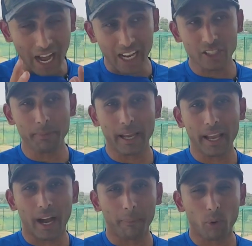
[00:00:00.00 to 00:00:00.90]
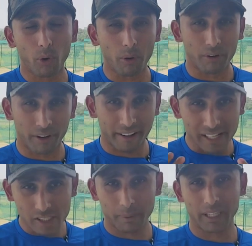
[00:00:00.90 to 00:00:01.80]
आज मैं आपको
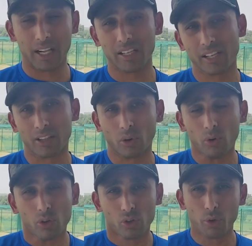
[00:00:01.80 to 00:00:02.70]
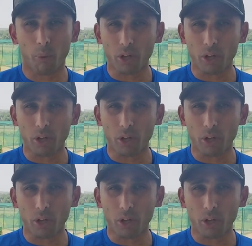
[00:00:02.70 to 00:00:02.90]
ड्रिल्स बताना चाहता हूँ जो